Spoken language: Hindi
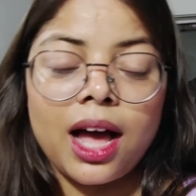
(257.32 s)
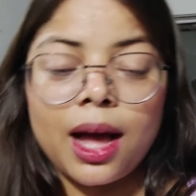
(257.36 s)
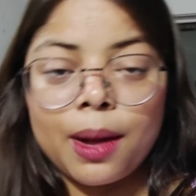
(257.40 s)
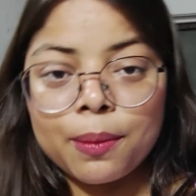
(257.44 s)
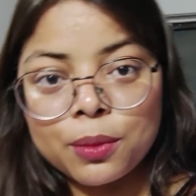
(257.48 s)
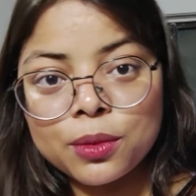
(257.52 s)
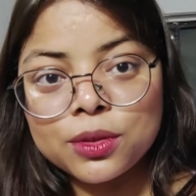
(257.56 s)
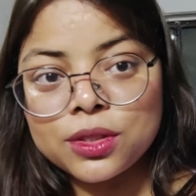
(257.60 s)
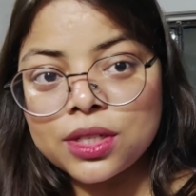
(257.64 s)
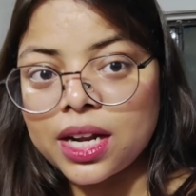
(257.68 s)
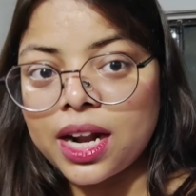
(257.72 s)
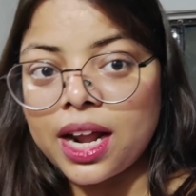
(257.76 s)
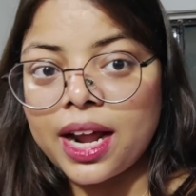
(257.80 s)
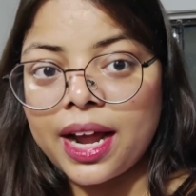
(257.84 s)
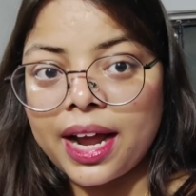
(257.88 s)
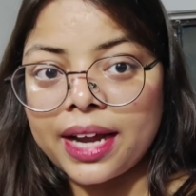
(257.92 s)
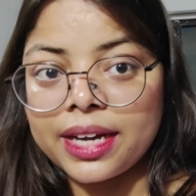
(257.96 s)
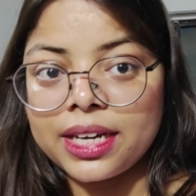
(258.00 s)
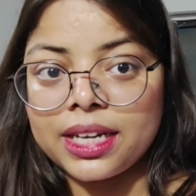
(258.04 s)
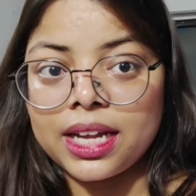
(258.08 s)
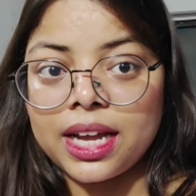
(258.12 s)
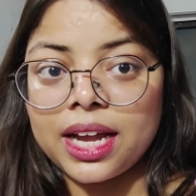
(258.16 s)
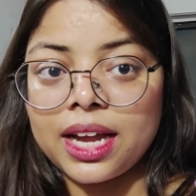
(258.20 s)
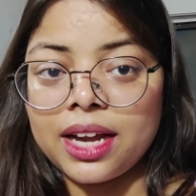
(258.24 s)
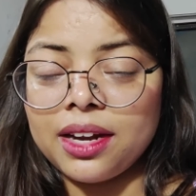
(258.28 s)
आपको जरा
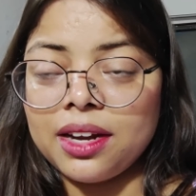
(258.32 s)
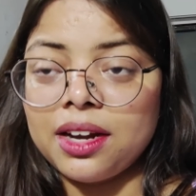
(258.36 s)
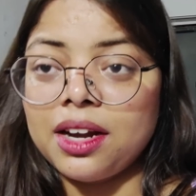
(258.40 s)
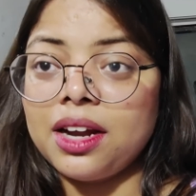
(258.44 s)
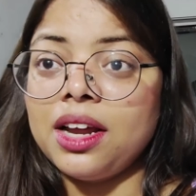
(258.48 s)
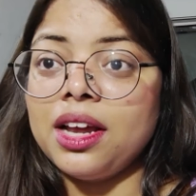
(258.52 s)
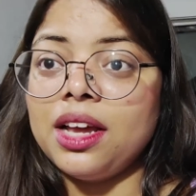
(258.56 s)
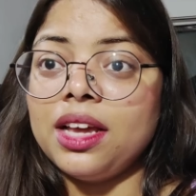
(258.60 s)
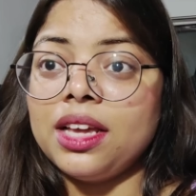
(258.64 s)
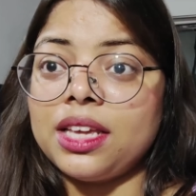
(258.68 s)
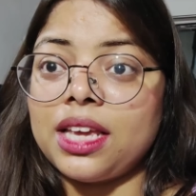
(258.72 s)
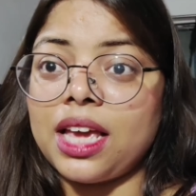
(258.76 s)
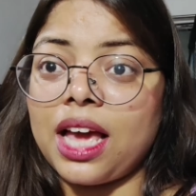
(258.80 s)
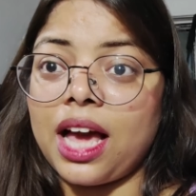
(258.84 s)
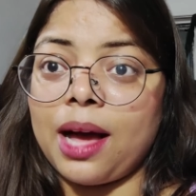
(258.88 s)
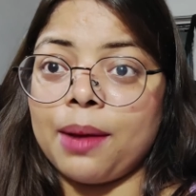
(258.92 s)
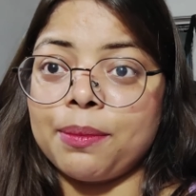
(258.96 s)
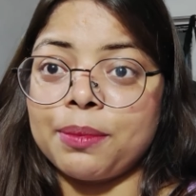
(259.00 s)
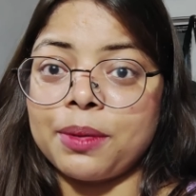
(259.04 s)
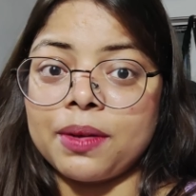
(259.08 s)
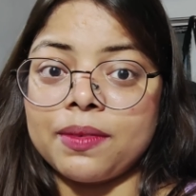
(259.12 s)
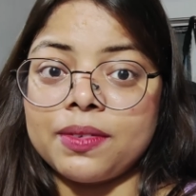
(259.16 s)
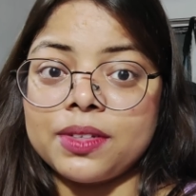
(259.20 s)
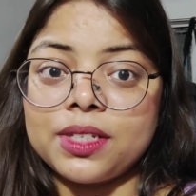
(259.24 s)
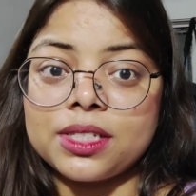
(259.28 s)
आइडिया है कि
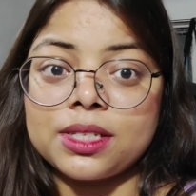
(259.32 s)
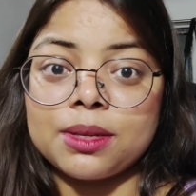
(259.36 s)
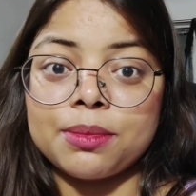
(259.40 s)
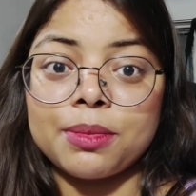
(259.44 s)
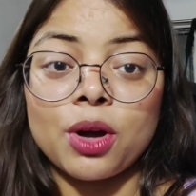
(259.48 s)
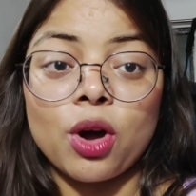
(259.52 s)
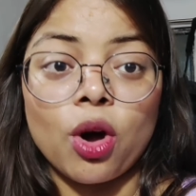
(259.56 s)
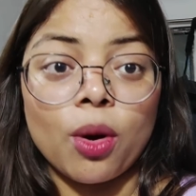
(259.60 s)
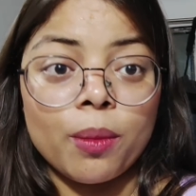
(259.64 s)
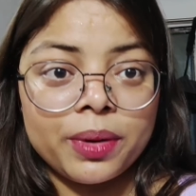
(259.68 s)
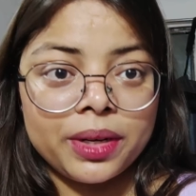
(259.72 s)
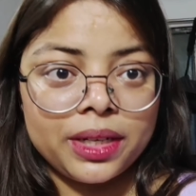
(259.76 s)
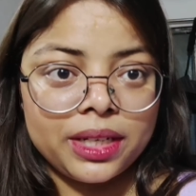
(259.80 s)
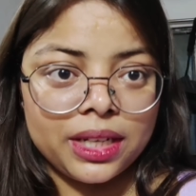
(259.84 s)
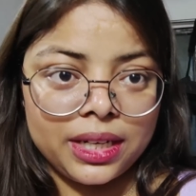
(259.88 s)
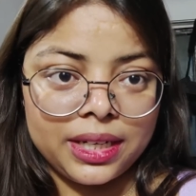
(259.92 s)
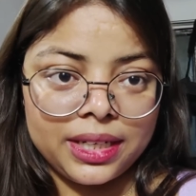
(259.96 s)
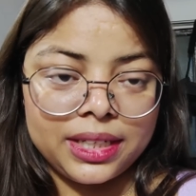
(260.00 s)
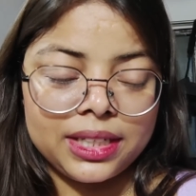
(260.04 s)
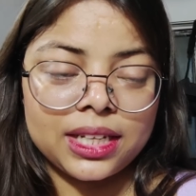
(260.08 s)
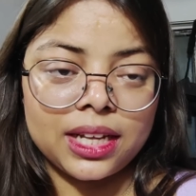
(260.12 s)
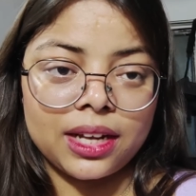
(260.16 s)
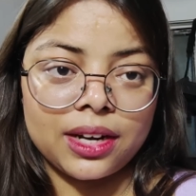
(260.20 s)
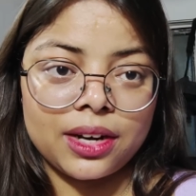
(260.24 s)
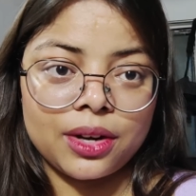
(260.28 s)
आपकी वजह से मैं कमेंट
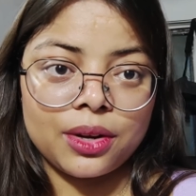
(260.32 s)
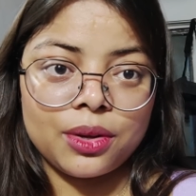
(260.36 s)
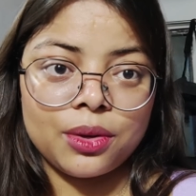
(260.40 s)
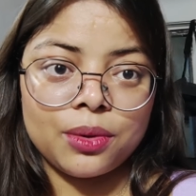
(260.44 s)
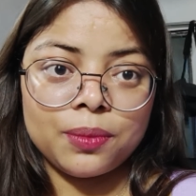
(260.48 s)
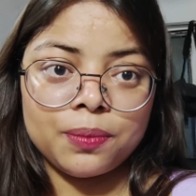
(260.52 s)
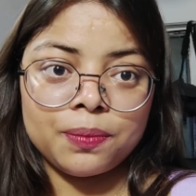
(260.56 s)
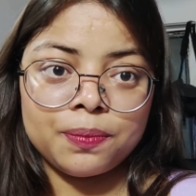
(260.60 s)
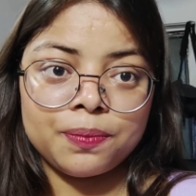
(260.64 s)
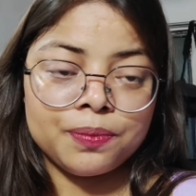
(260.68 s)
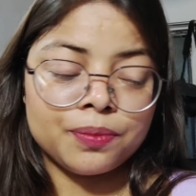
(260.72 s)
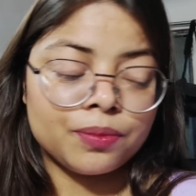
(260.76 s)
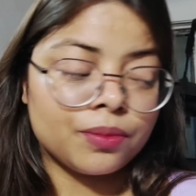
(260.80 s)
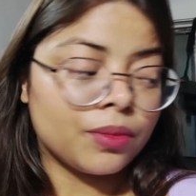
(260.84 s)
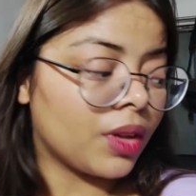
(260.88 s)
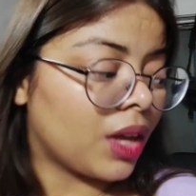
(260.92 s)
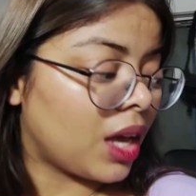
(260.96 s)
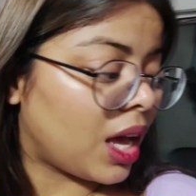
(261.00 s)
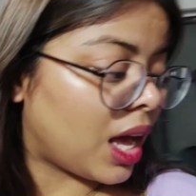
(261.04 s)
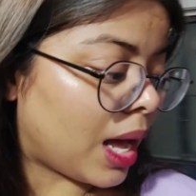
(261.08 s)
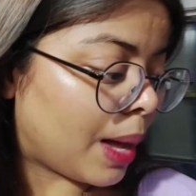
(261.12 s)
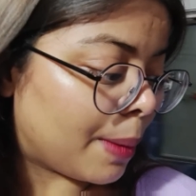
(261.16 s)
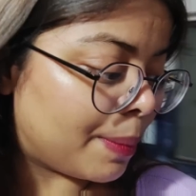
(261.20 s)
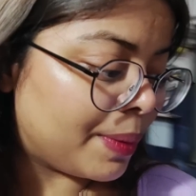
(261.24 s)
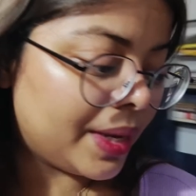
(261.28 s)
डिलीट कर रही हूँ
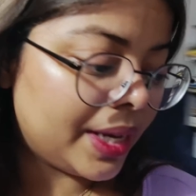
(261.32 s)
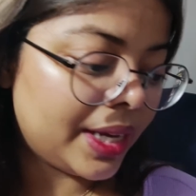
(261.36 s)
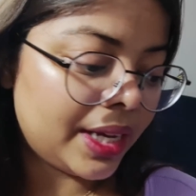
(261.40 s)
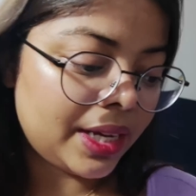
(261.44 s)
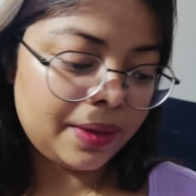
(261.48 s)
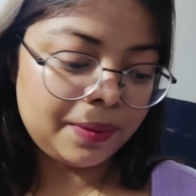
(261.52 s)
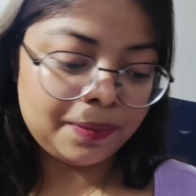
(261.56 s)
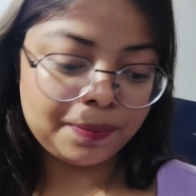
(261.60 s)
अभी